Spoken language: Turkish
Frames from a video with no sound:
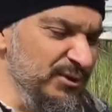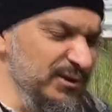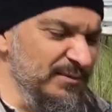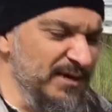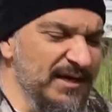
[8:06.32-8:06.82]

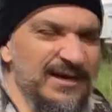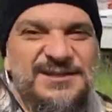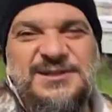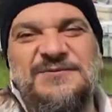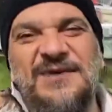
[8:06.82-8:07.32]
olalım ki
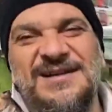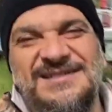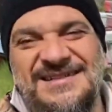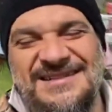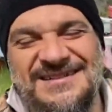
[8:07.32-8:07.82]

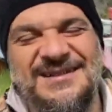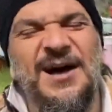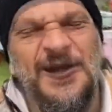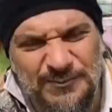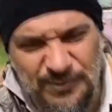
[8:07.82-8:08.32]
şifası
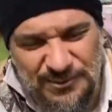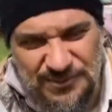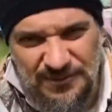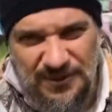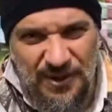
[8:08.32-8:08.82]
daim
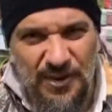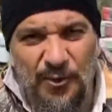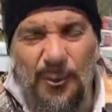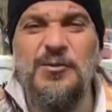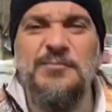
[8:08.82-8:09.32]
olsun.
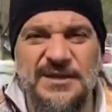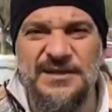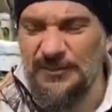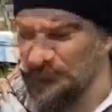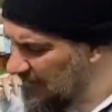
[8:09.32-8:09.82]

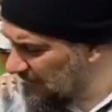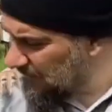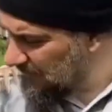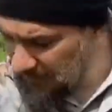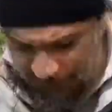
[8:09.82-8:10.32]
11 damla
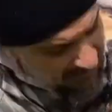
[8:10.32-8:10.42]
yaptım.